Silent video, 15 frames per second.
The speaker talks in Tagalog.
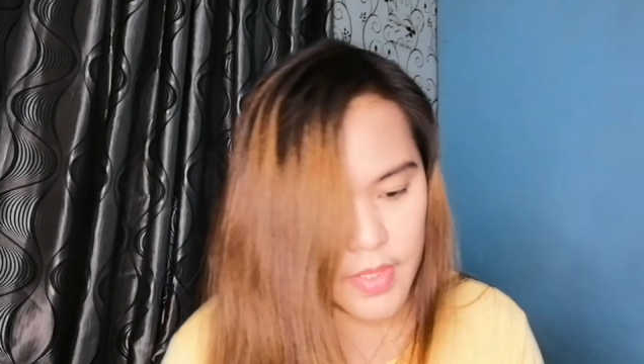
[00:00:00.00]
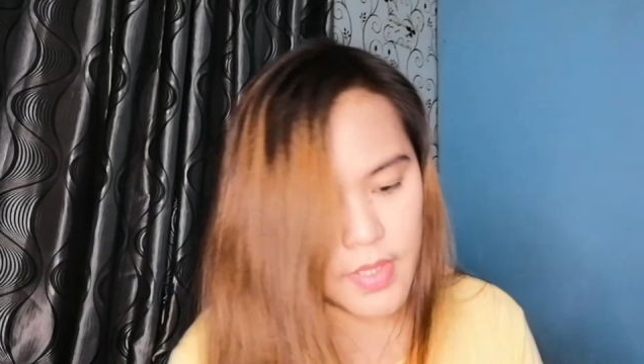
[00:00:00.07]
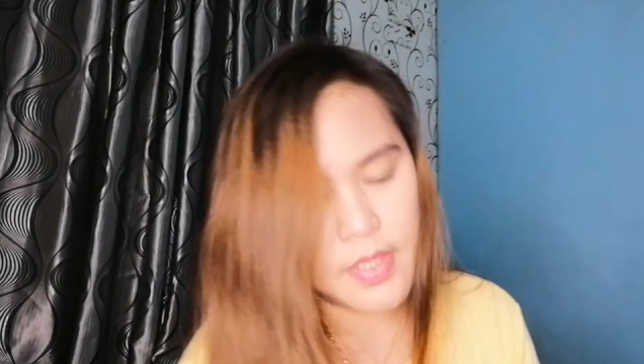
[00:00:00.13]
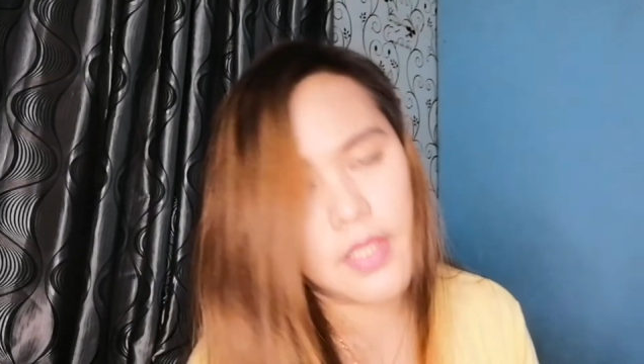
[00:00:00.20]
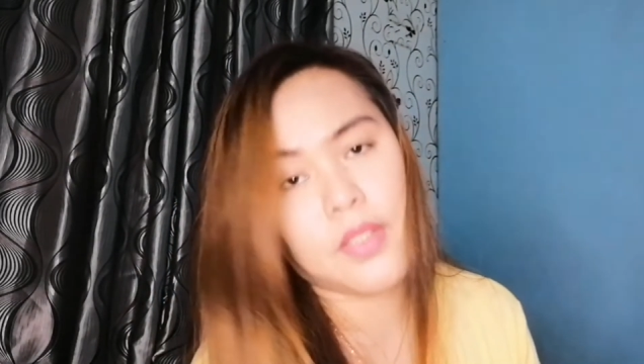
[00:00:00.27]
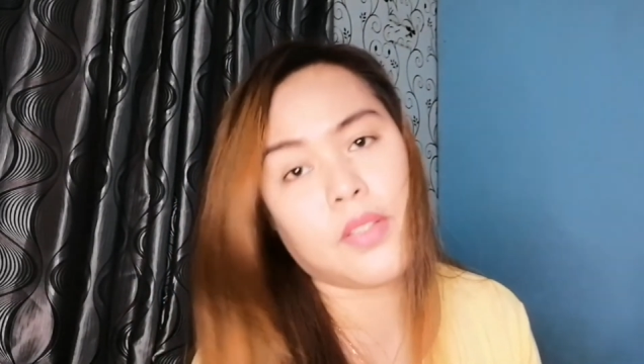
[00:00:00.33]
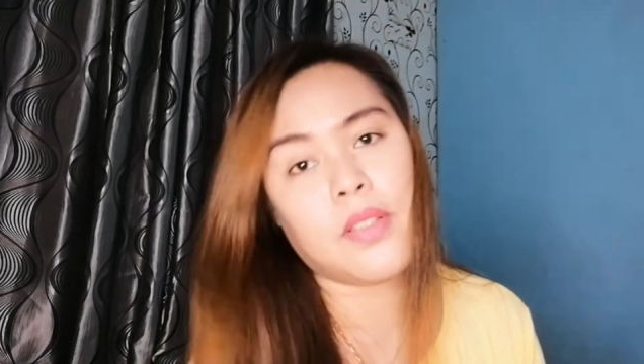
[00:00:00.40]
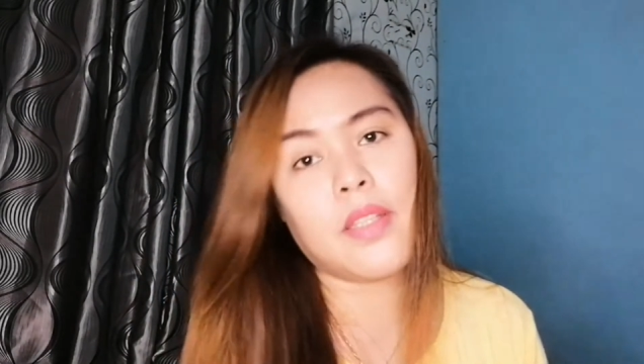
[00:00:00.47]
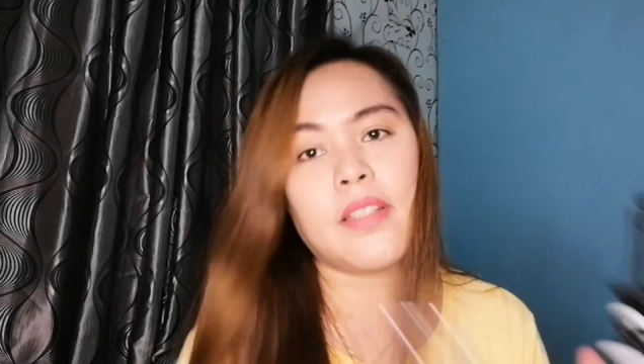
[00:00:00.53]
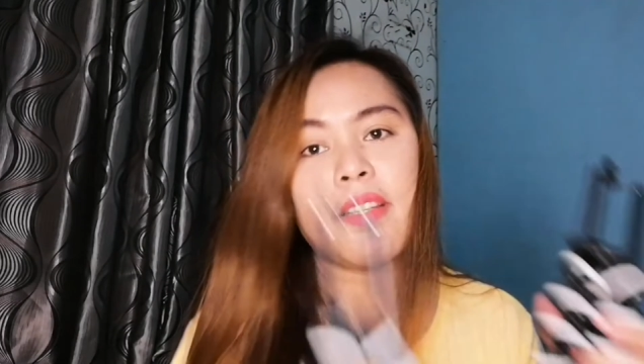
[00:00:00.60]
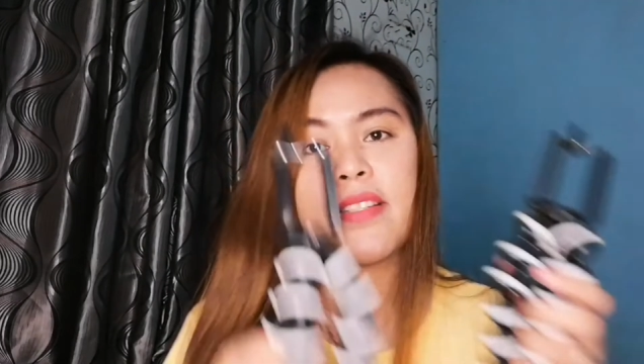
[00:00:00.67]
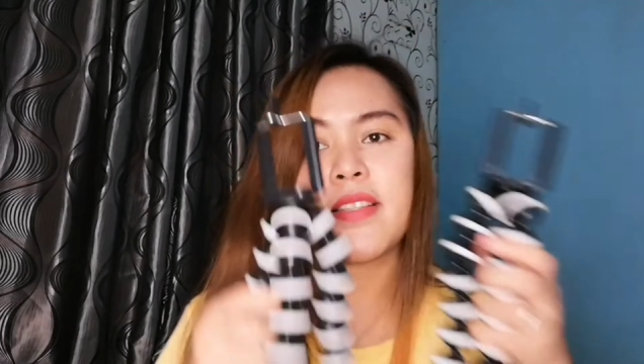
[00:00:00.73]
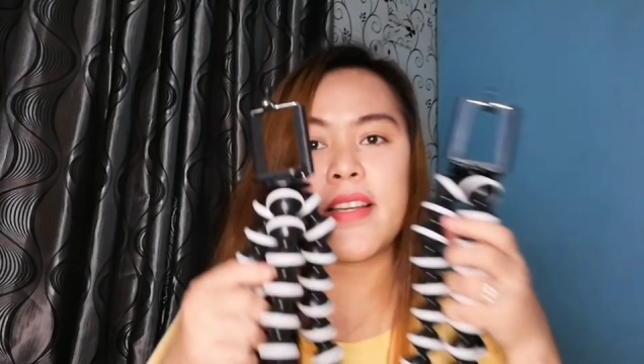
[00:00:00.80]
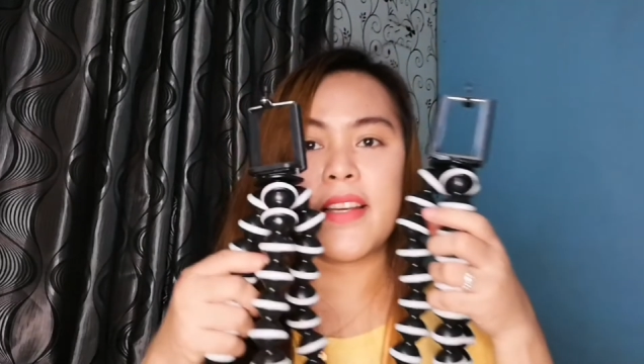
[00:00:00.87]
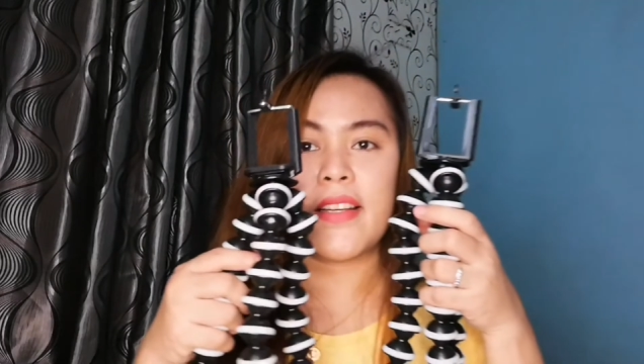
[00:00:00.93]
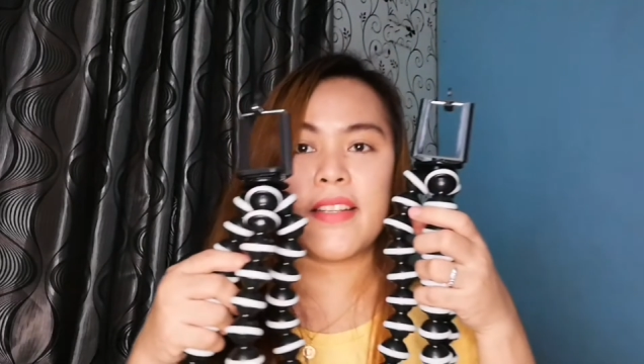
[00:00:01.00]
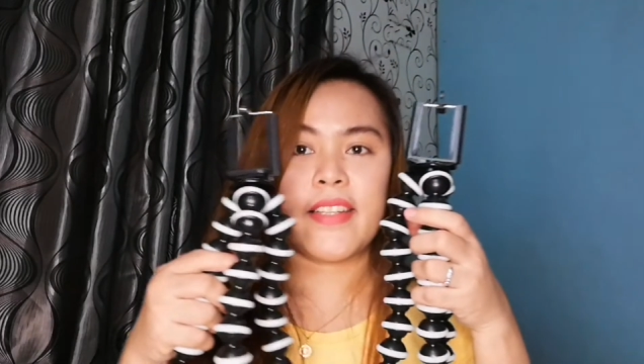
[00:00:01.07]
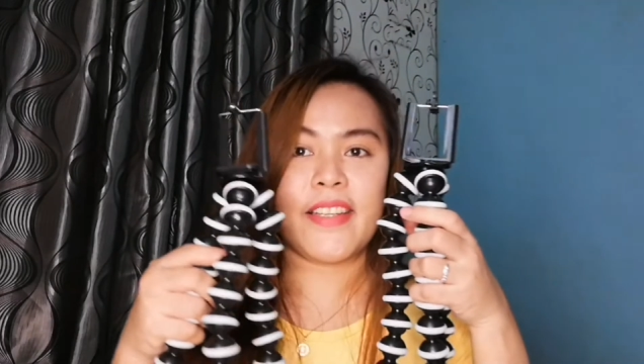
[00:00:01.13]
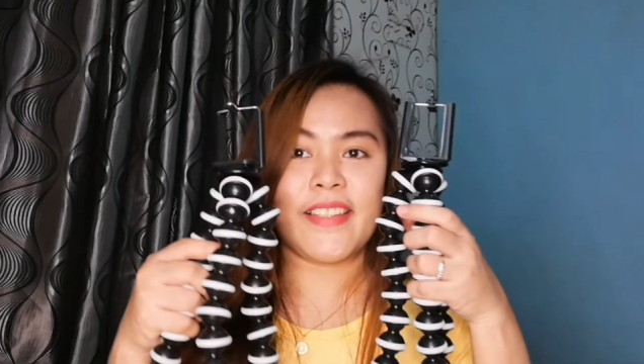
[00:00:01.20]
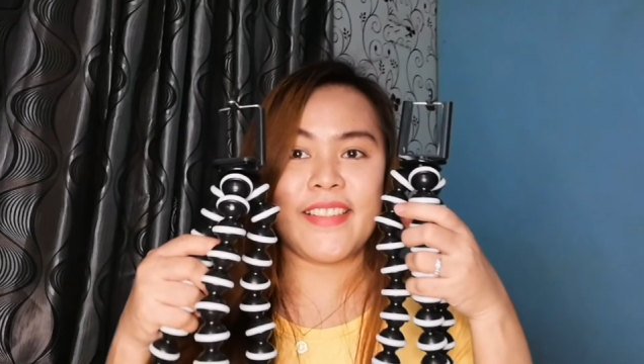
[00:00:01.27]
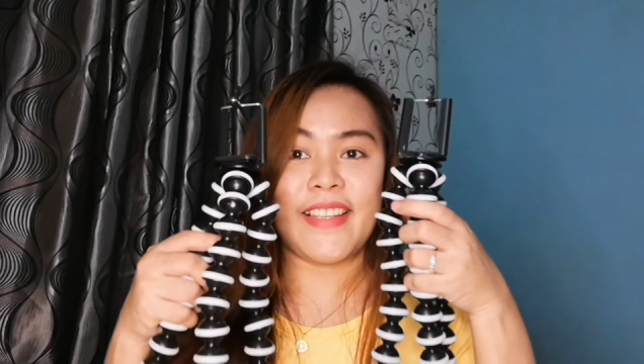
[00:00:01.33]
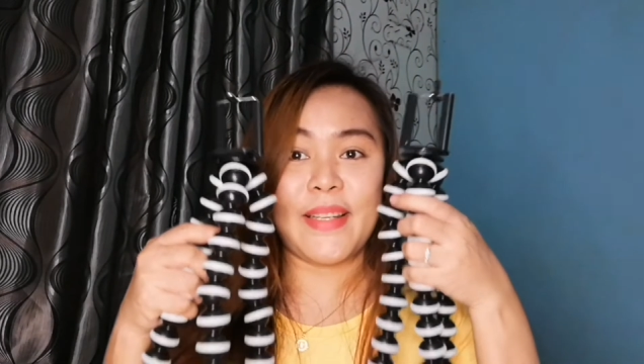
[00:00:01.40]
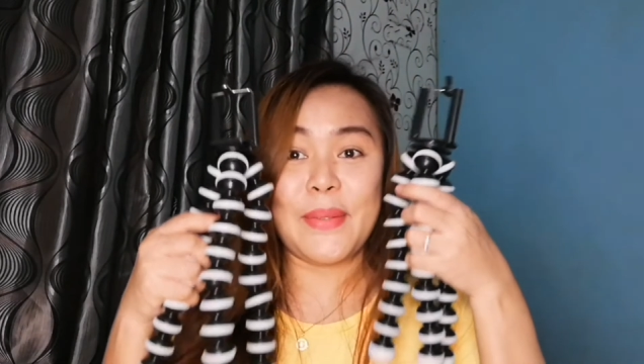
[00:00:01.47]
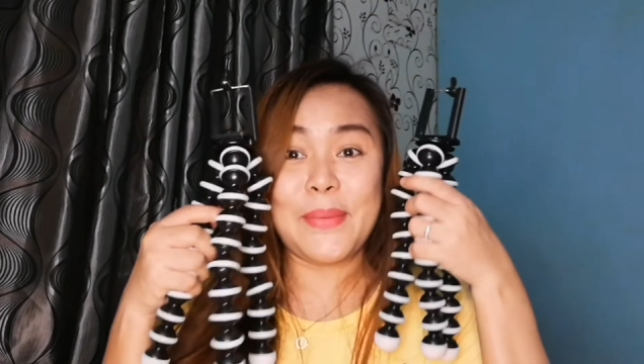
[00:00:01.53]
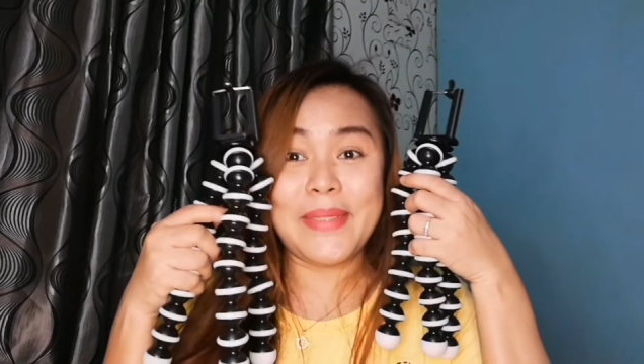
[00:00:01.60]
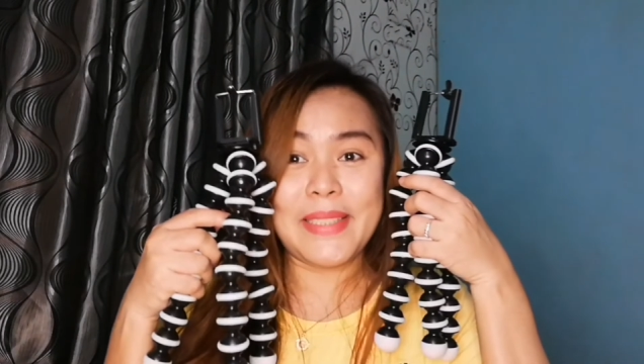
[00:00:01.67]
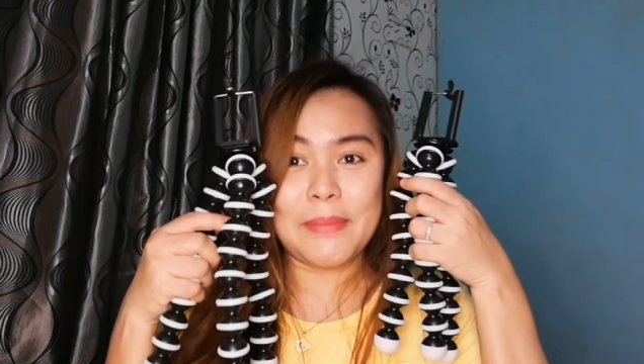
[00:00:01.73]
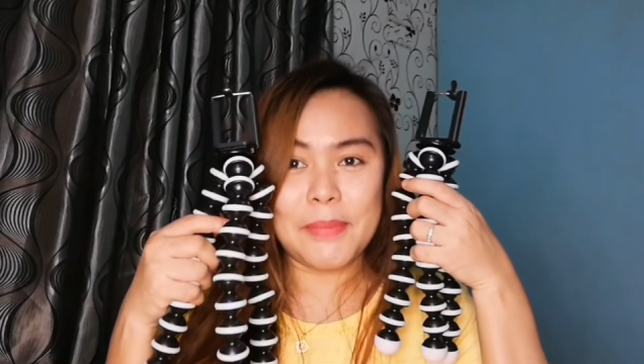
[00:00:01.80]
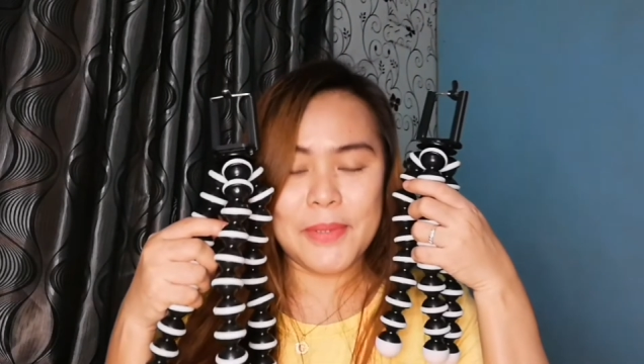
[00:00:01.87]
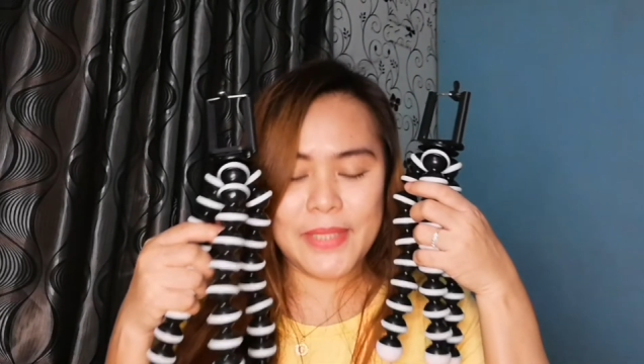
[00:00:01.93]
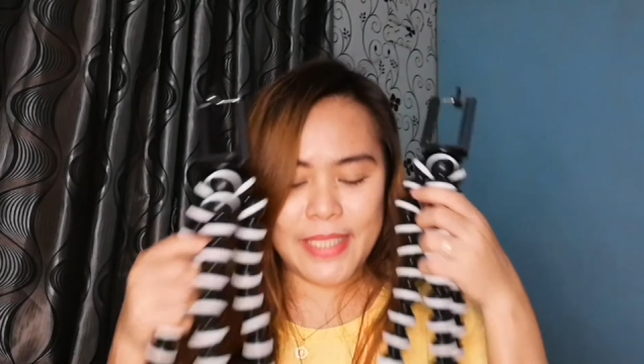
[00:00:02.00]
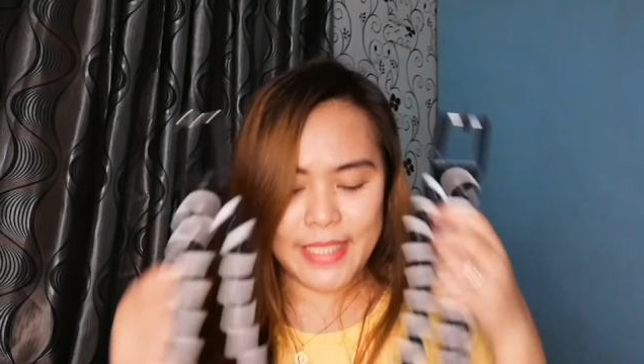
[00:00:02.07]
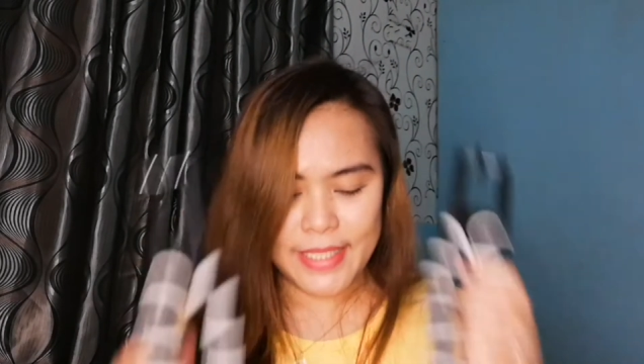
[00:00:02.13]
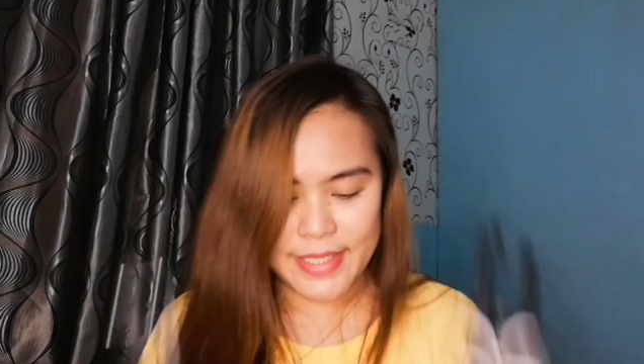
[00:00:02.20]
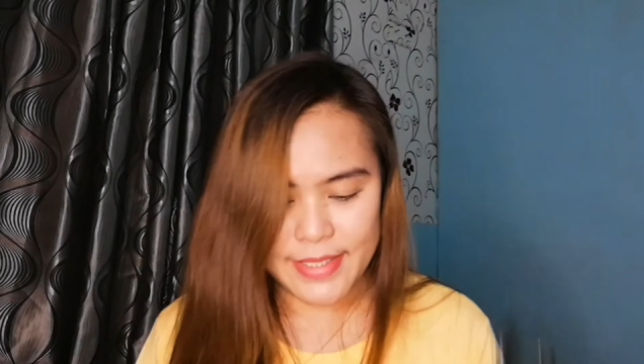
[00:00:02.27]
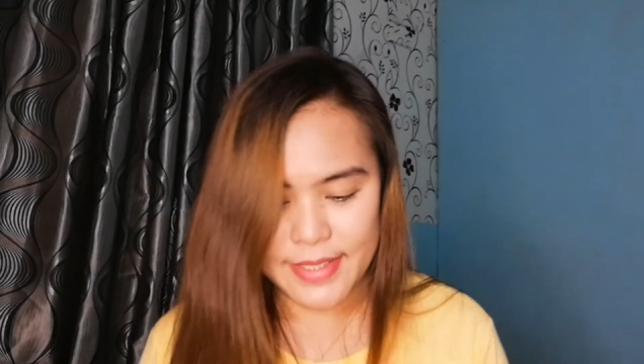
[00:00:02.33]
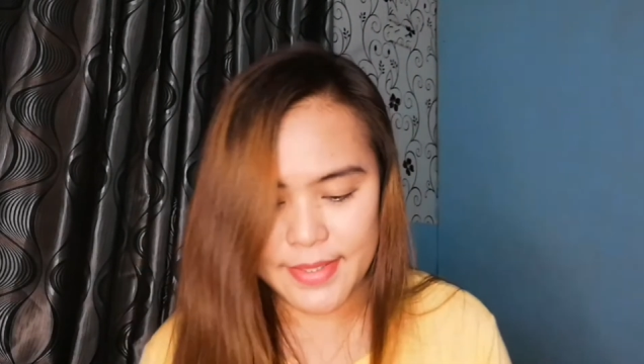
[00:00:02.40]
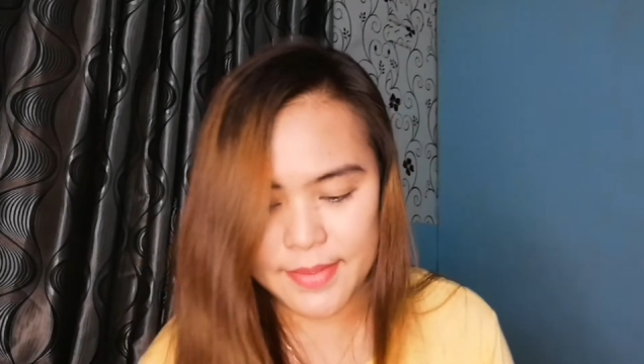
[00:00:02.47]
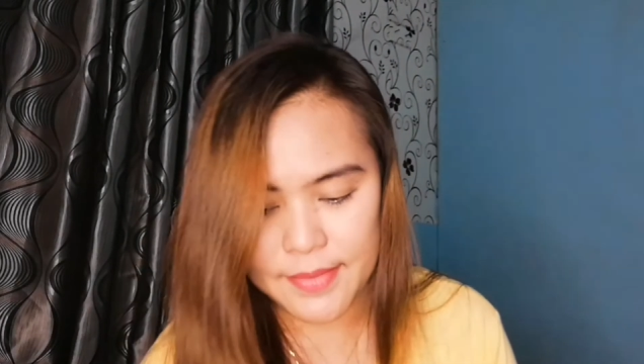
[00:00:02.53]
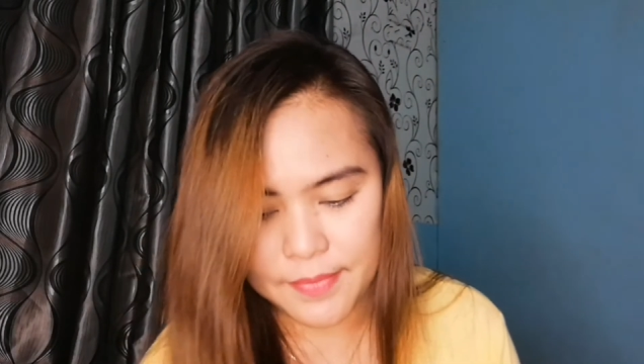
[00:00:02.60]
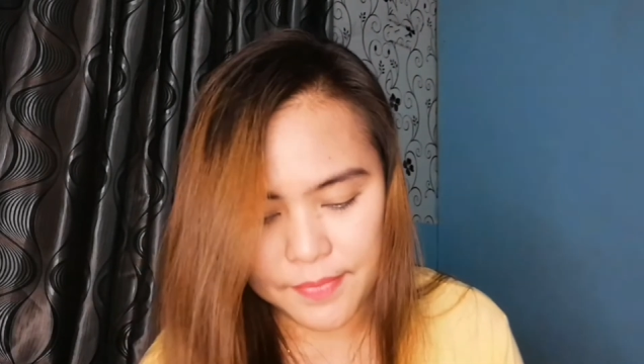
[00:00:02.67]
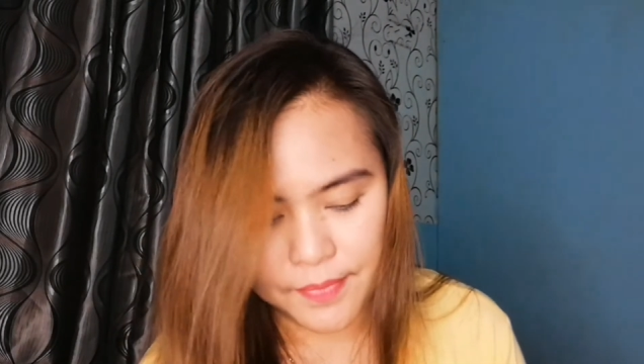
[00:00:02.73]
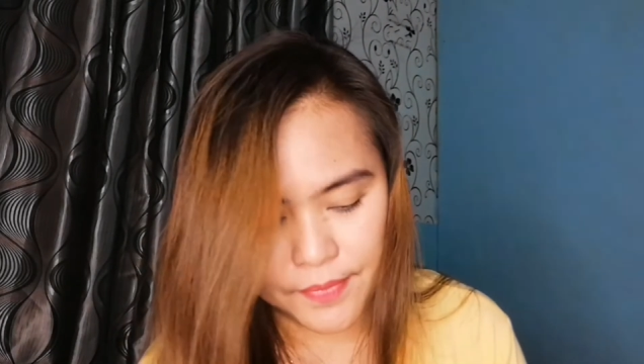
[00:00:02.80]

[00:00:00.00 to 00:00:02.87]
tapos ito din isa ayan dalawa na po guys